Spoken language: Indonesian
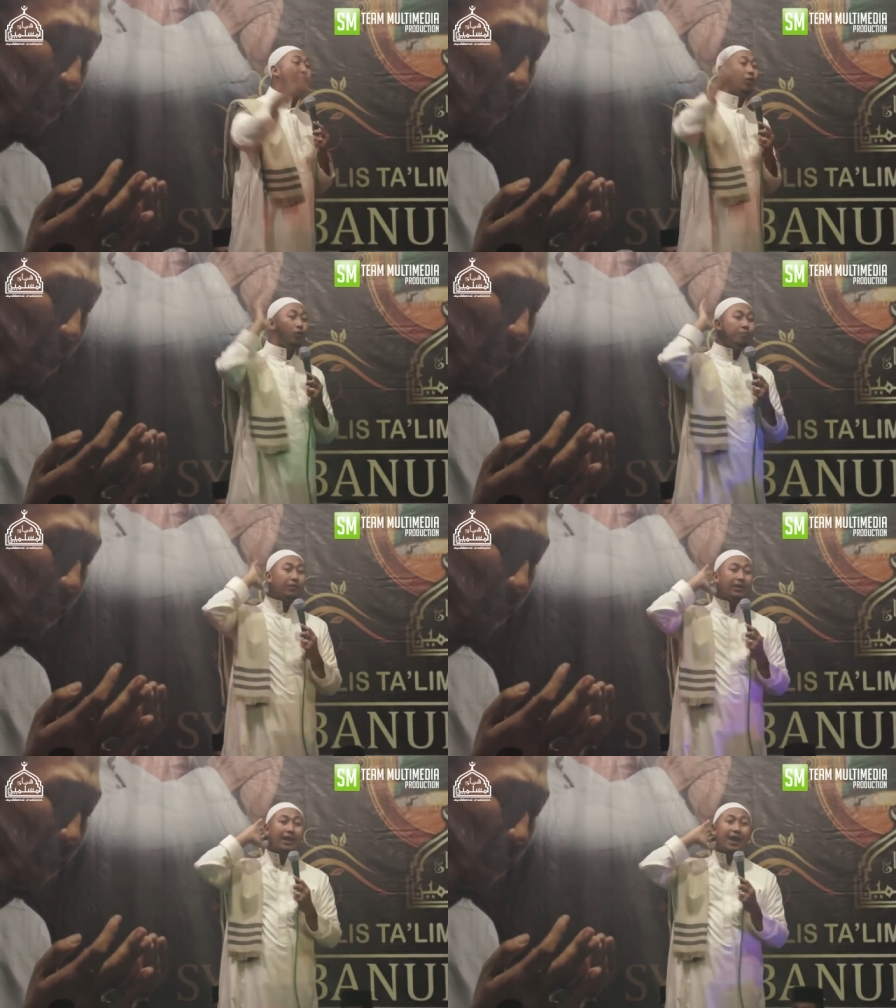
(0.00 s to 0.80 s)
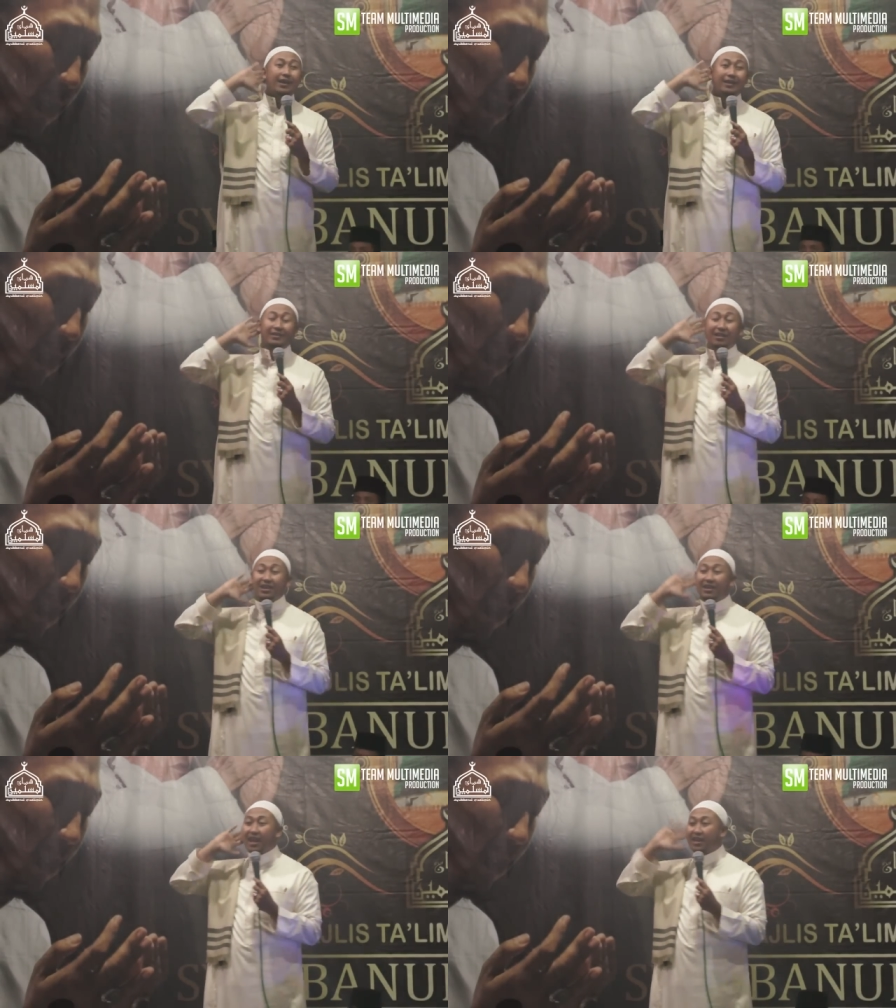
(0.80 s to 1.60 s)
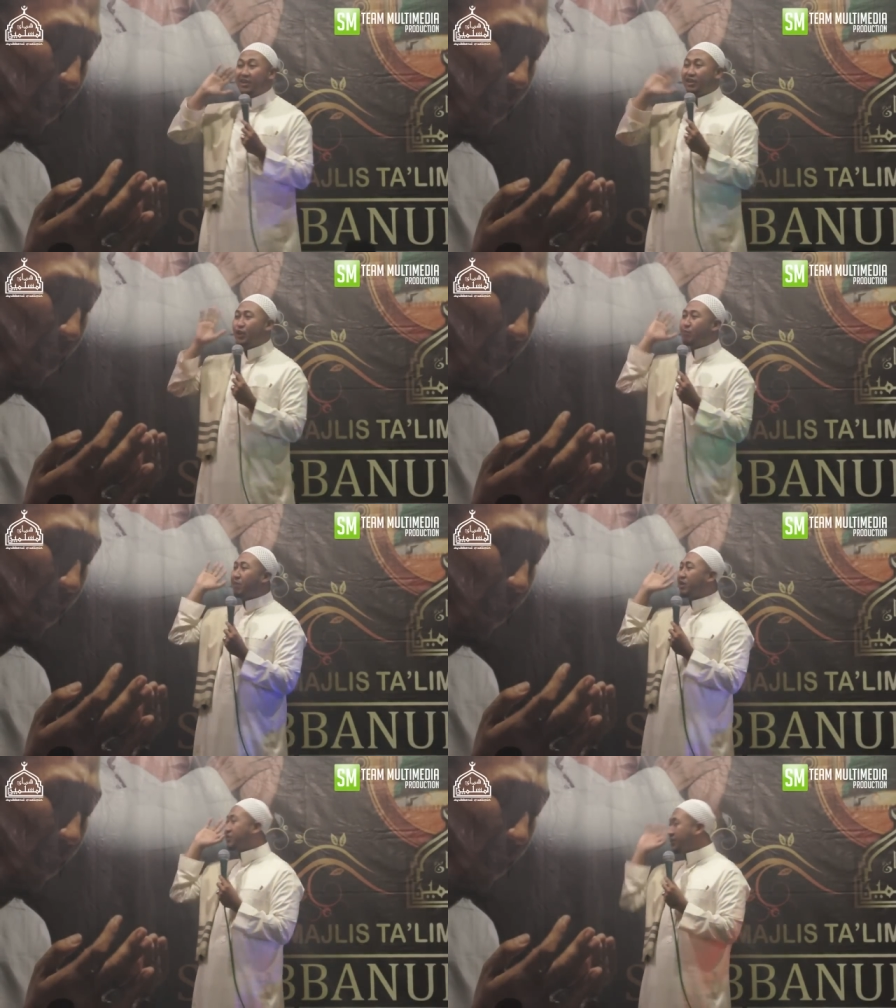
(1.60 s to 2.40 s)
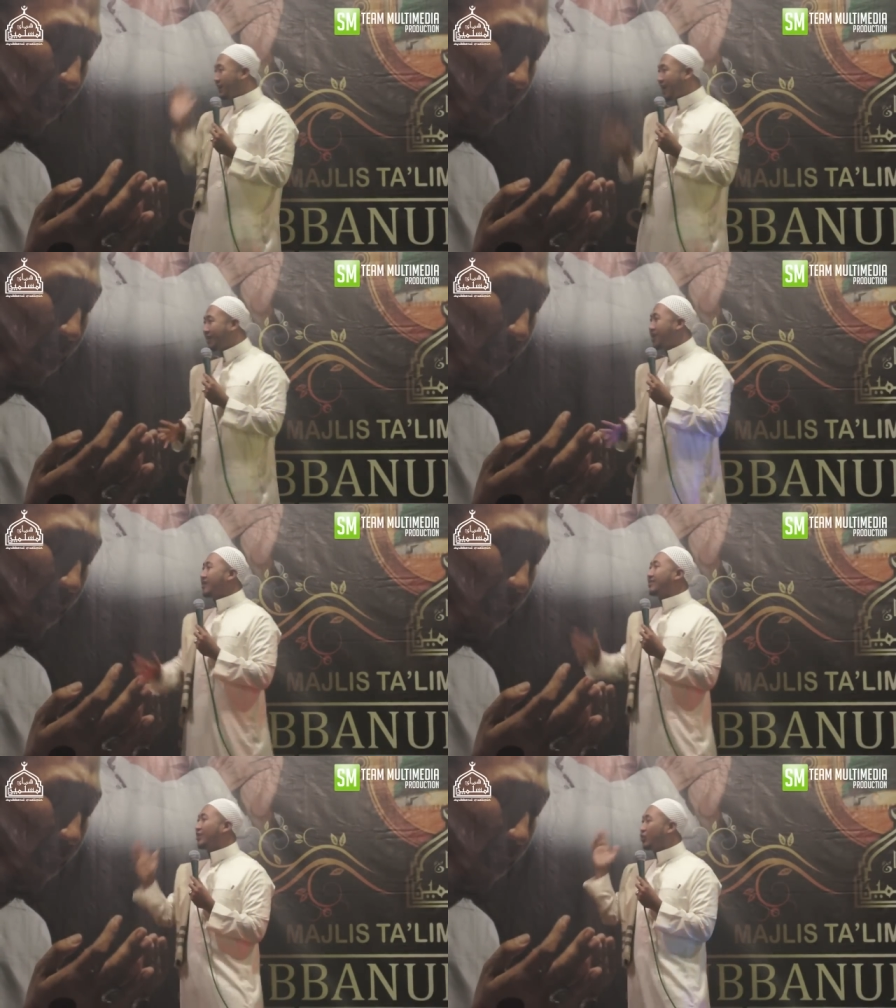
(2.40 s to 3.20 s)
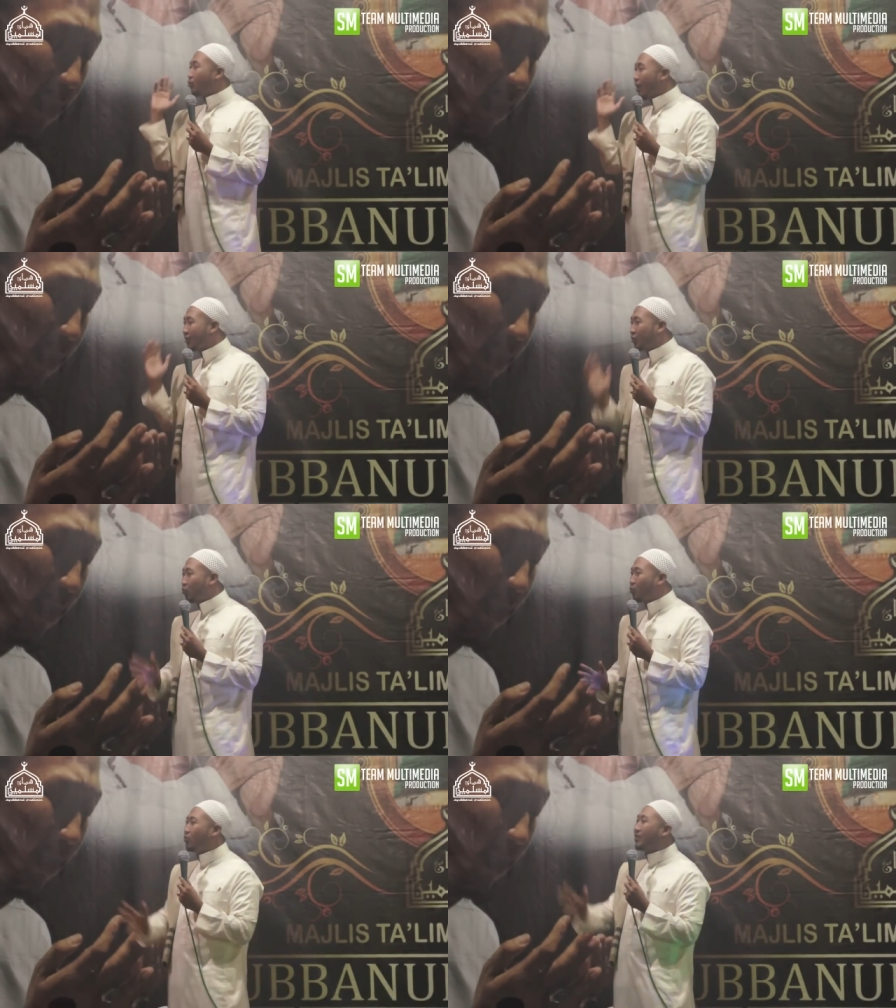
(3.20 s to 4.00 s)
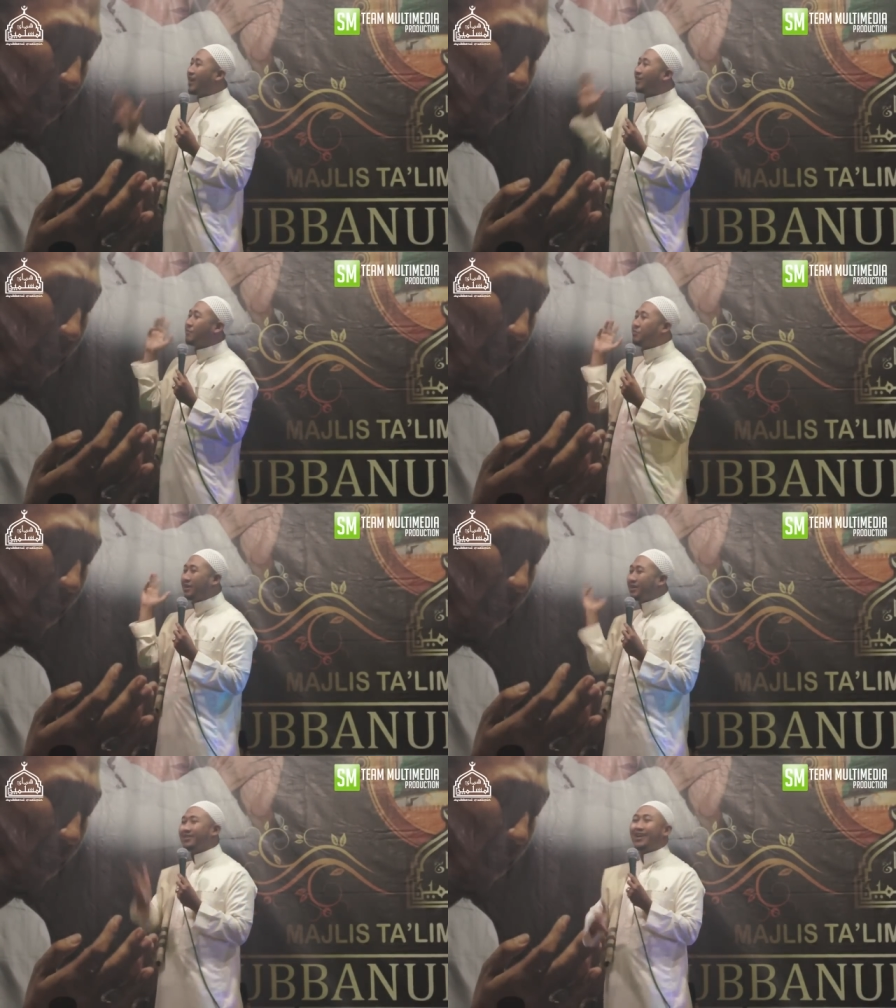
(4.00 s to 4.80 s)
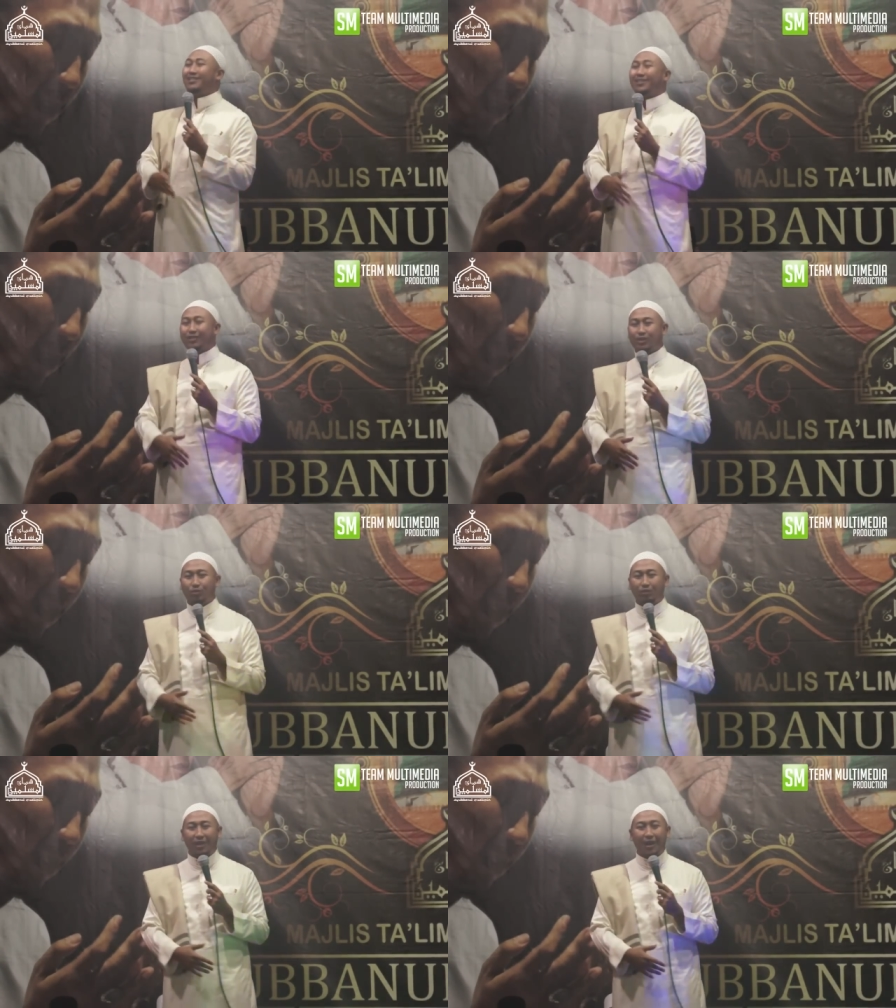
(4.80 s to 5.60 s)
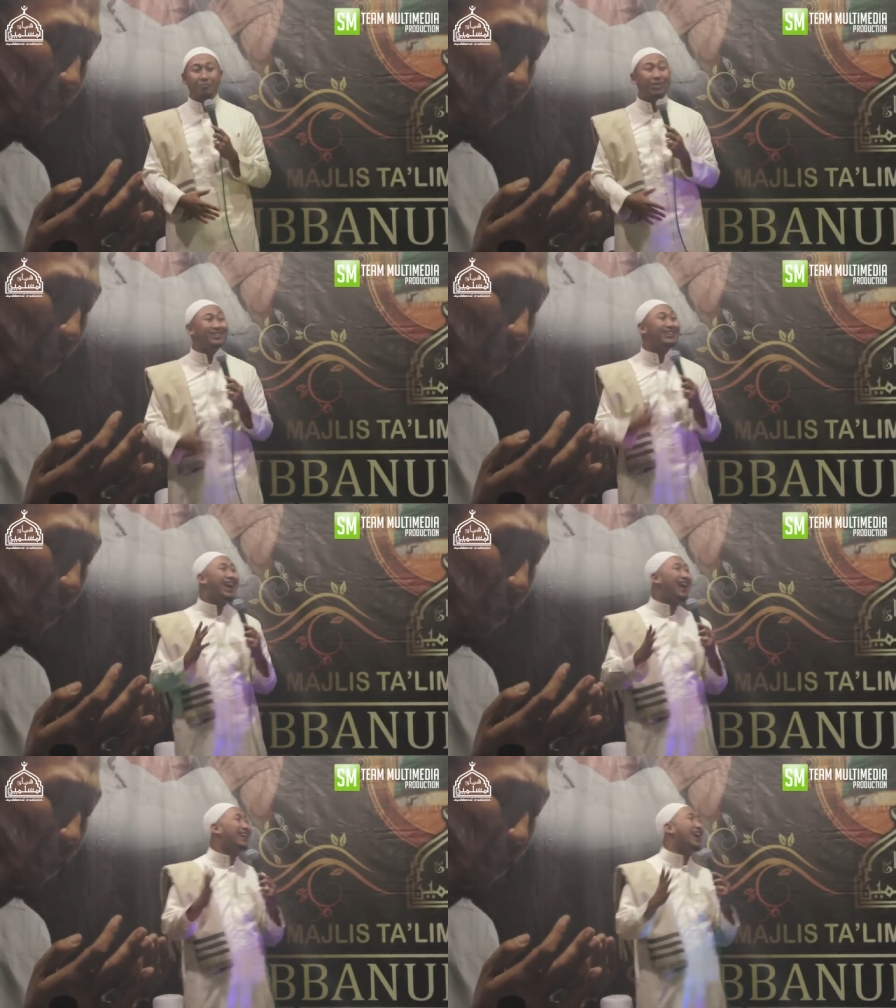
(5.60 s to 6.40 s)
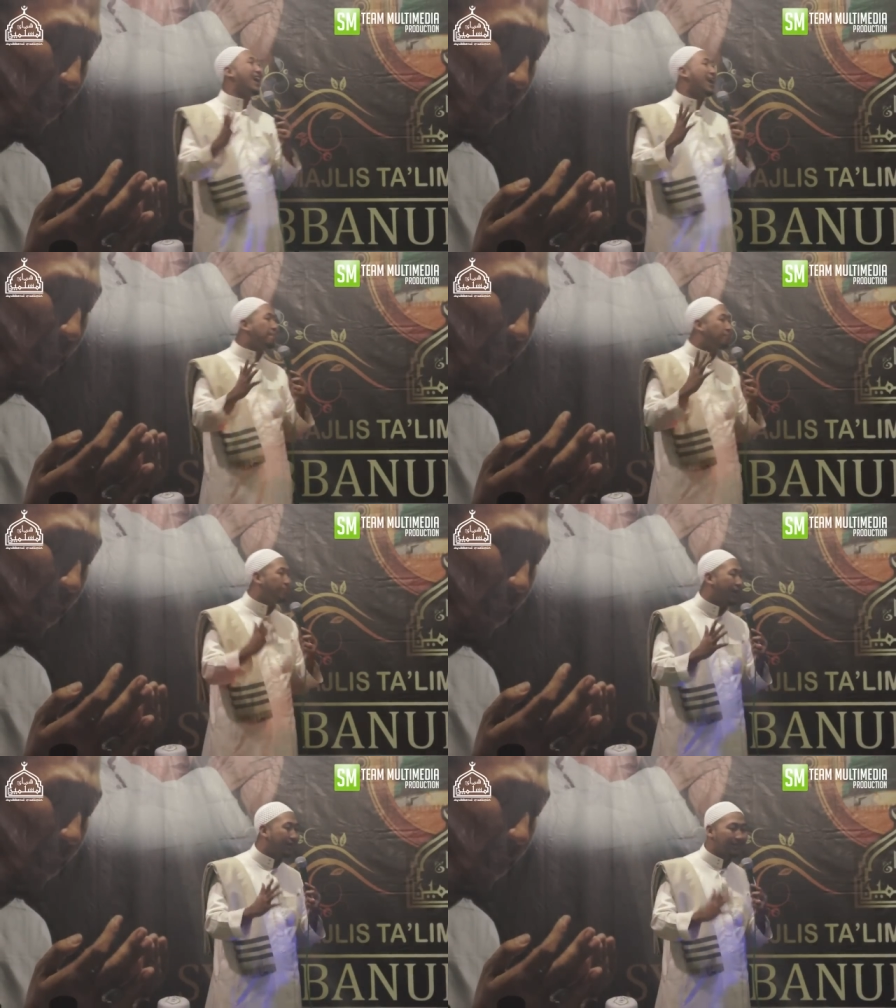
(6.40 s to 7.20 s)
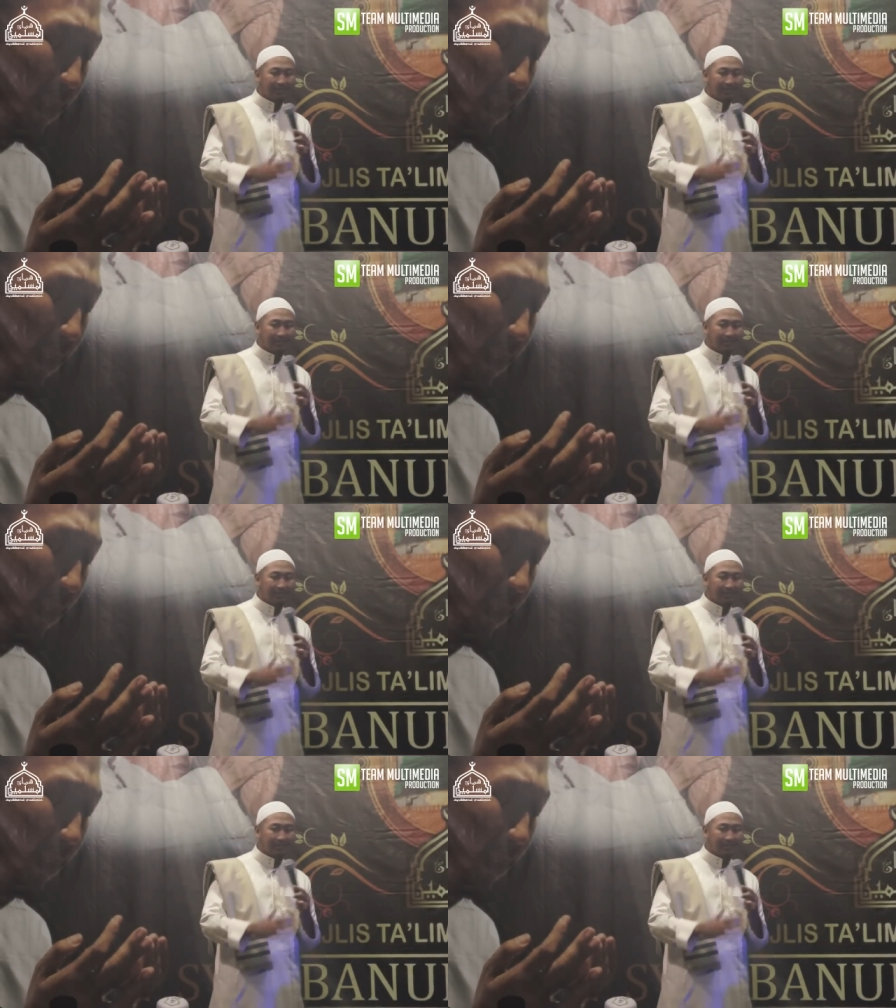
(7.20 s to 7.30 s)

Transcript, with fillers: Belum pernah telinga ini mendengar sesuatu yang lebih indah dari surga. Pas ngak napa.